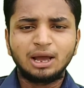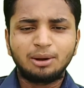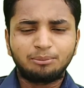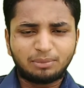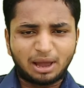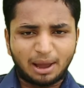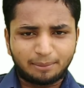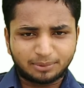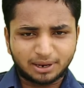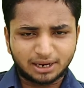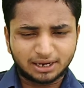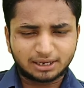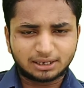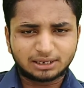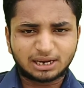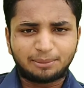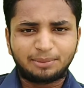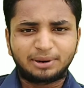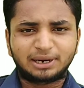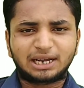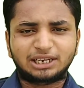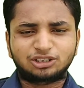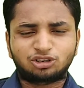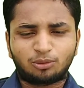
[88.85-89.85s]
मैं आपके
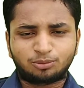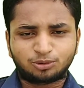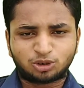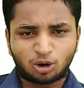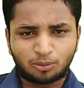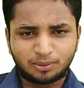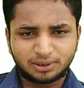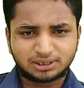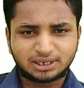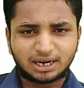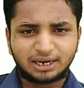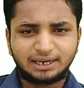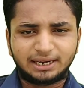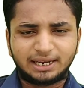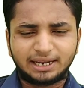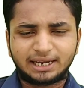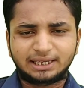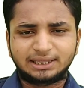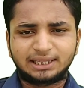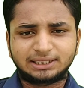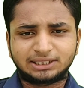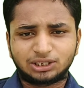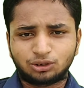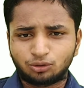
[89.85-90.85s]
कमेंट का जवाब चौबीस घंटे के
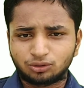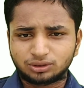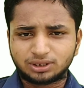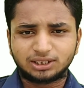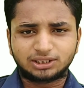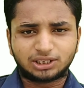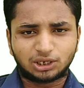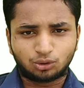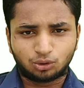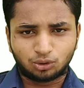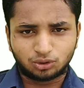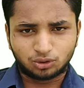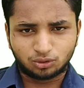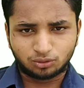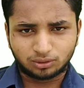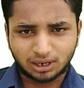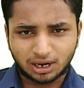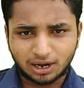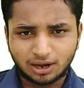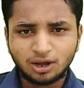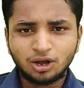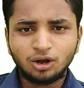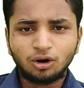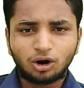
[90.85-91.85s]
अंदर जरूर से जरूर
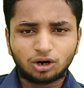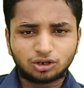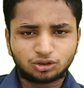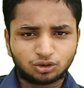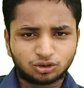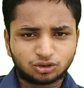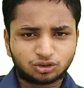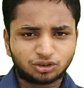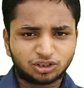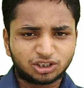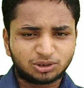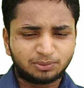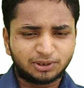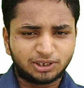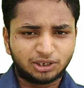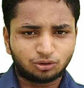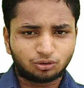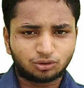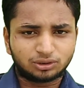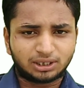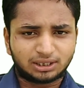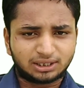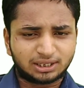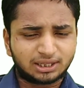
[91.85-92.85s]
दूंगा और दोस्तों इस वीडियो
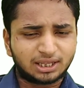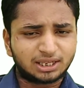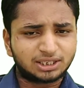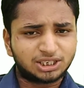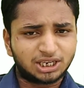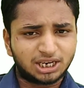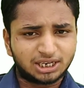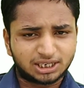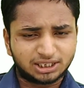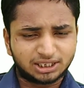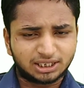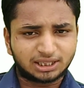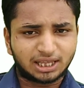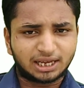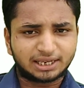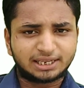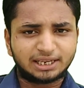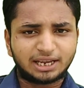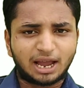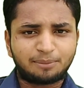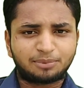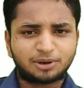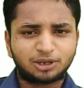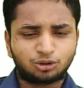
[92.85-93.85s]
को ज़्यादा से ज़्यादा शेयर कीजिए
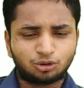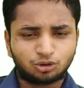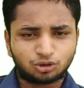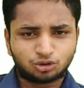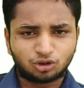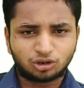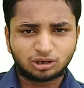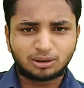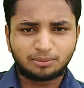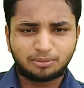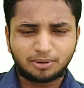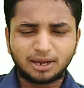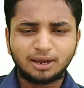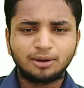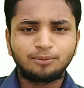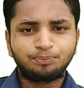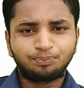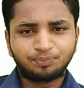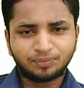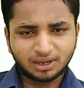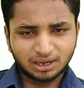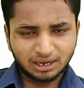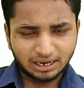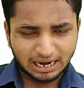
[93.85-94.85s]
ताकि आपके दोस्तों की भी
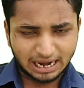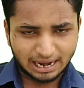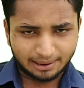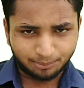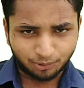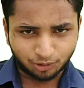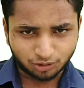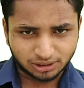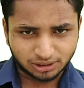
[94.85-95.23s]
हेल्प हो